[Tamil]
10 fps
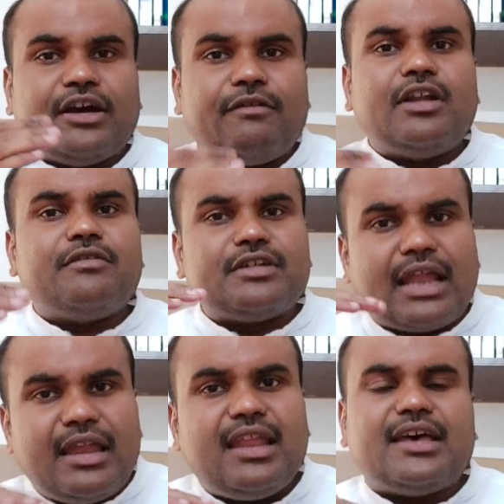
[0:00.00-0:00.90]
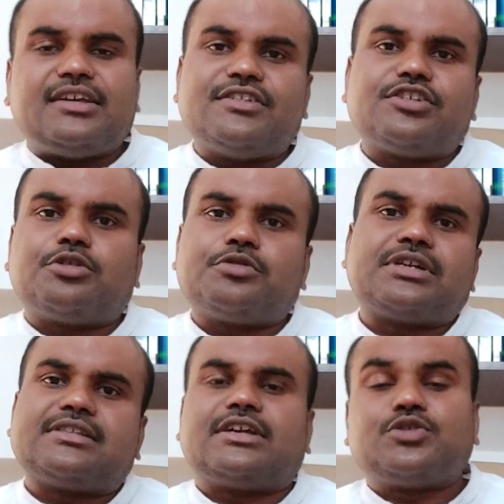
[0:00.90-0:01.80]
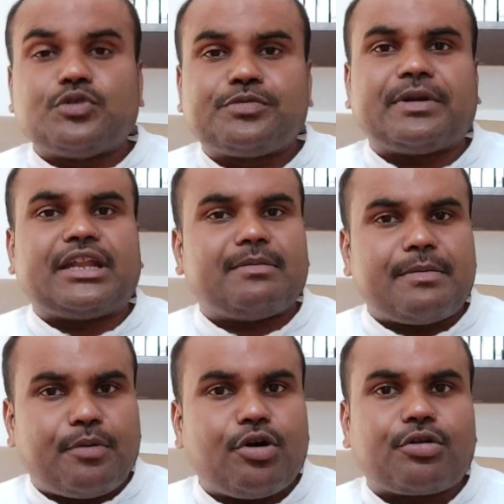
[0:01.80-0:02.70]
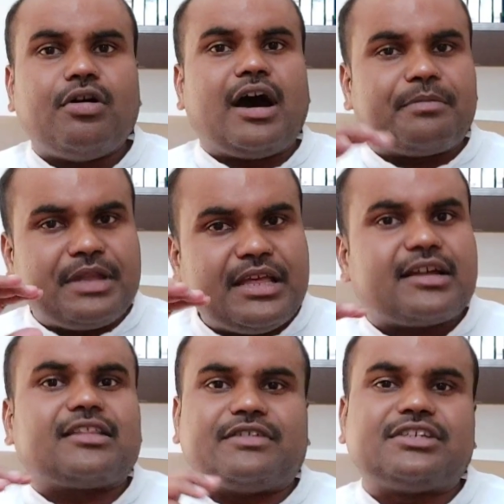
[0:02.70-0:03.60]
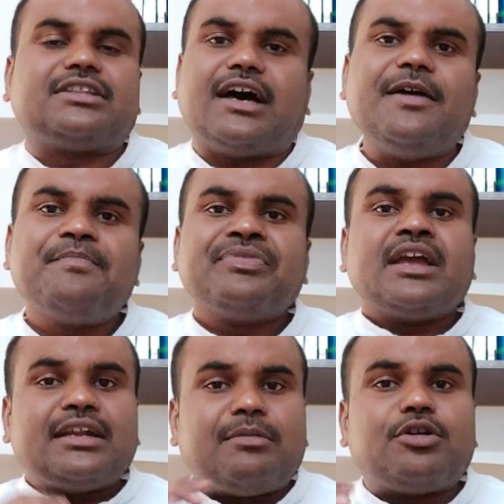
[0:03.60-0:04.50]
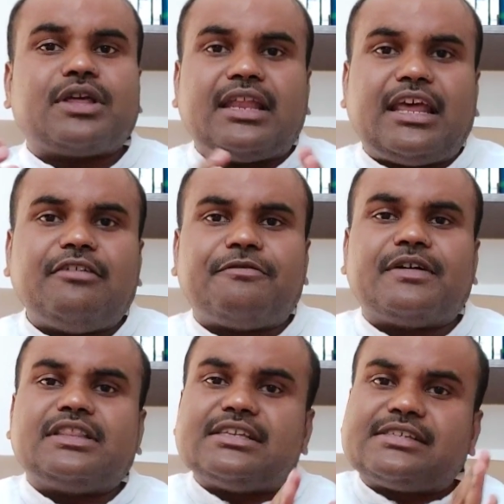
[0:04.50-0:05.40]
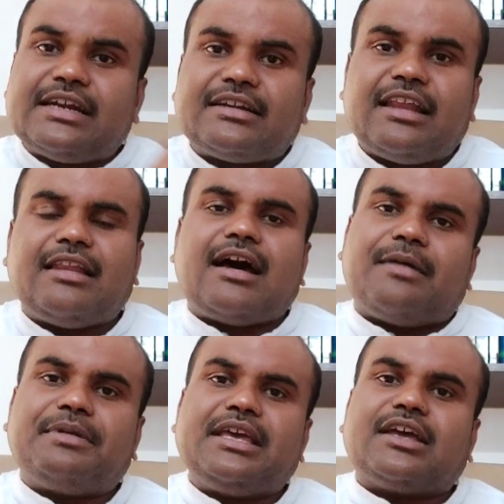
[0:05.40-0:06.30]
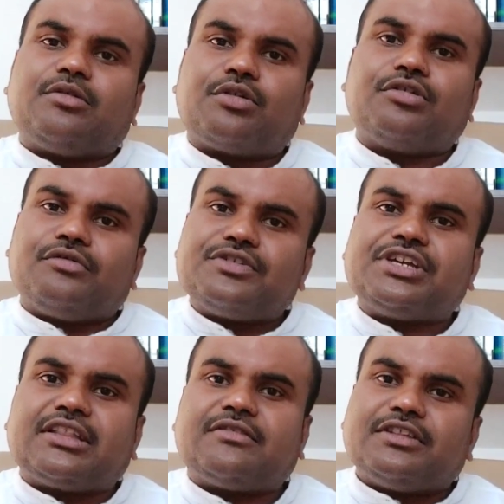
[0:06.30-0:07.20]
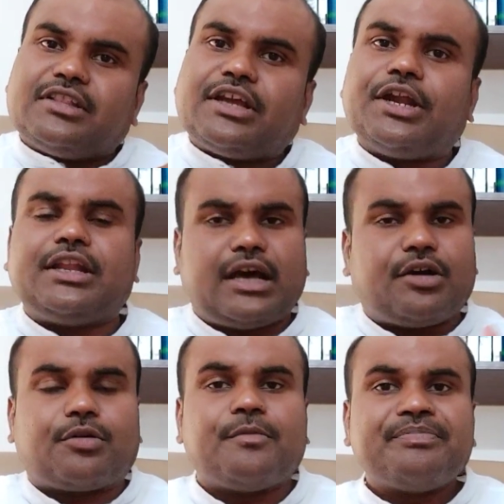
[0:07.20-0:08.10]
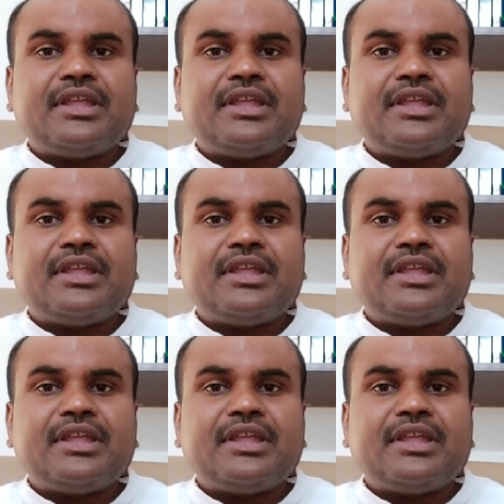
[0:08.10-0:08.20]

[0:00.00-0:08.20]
எவ்வளவு நல்ல இன்ஸ்டிடியூஷன்ஸை சூஸ் பண்ணி நம்ம போகிறோம் அப்படிங்கிறத வச்சு தான் நம்மளுடைய லைஃப் வந்து செட்டில் அப்படிங்கிற ஒரு விஷயத்தை வந்து தேடி நகரும்